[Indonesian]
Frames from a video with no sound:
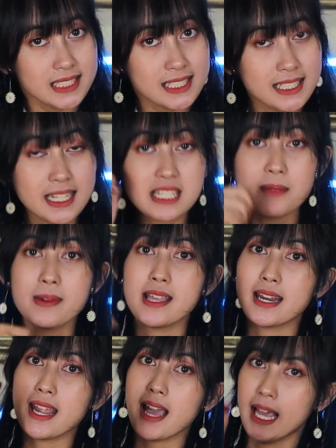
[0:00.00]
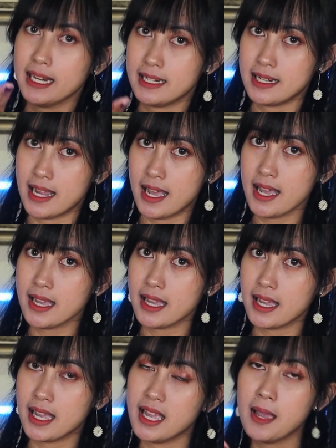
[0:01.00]
Jadi sebenarnya Anda
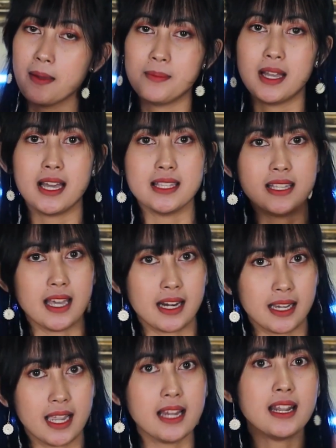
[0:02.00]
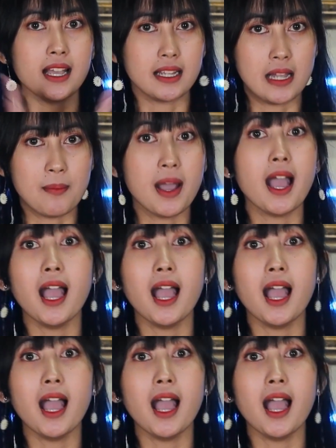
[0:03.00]
mengajarkan agama